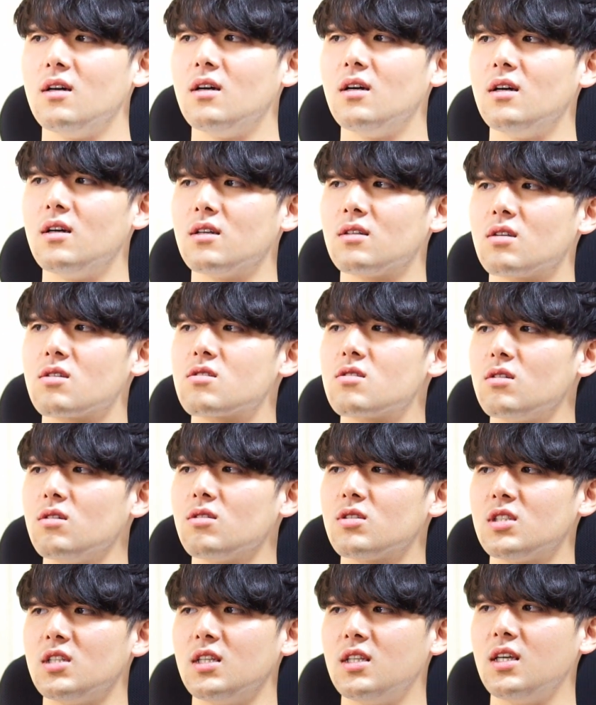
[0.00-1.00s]
えー、卒
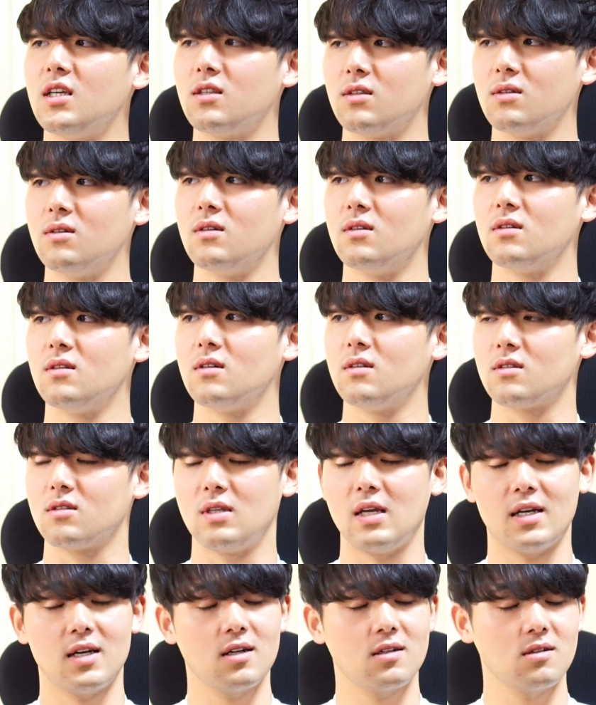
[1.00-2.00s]
業してないと
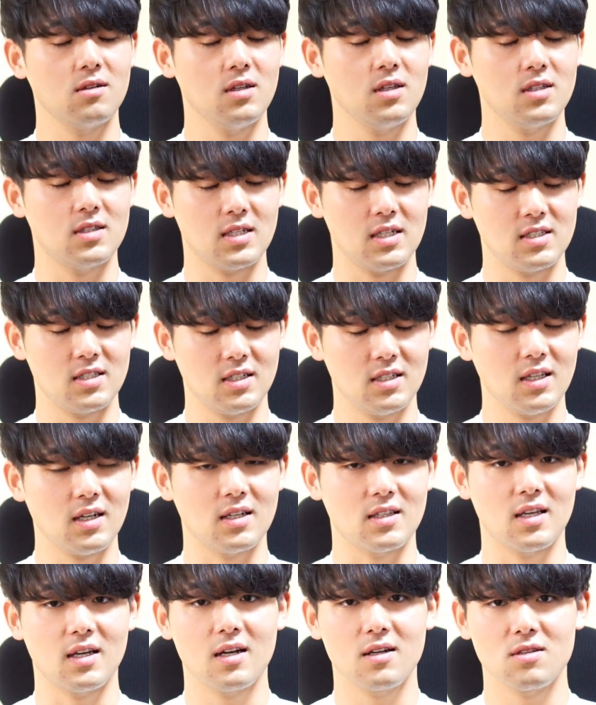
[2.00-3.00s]
大学に在籍
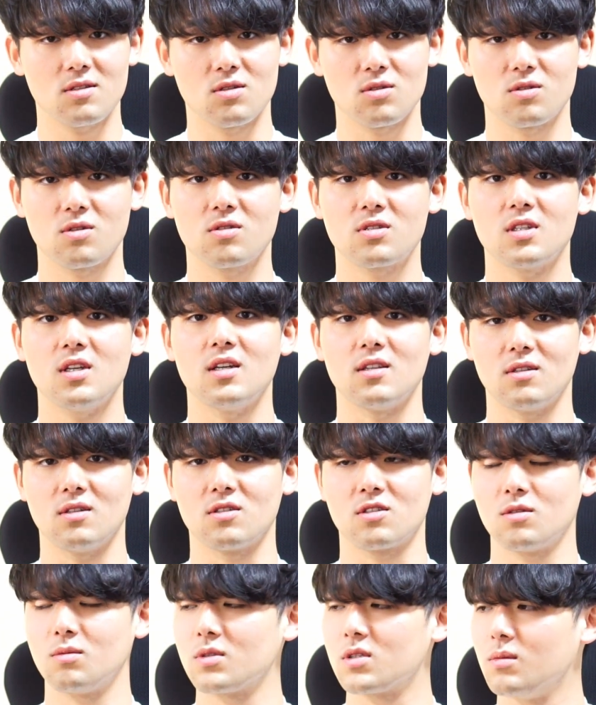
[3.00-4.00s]
だから大学に卒業してない
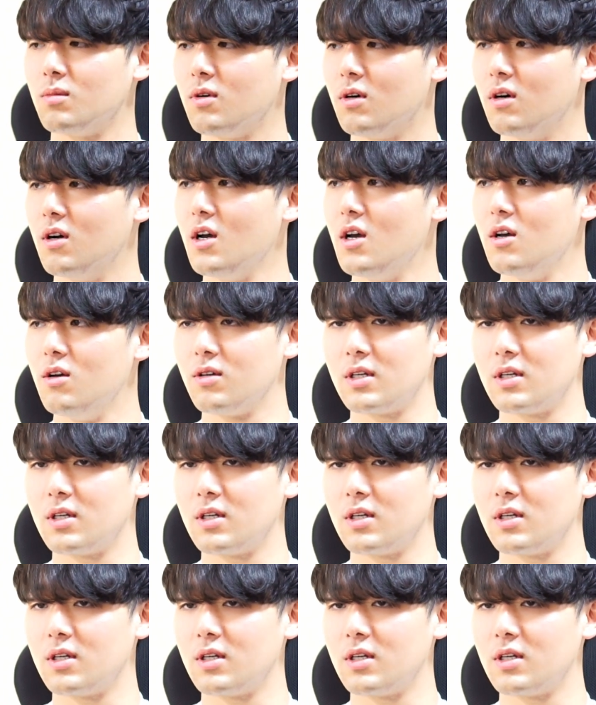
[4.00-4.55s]
とそもそも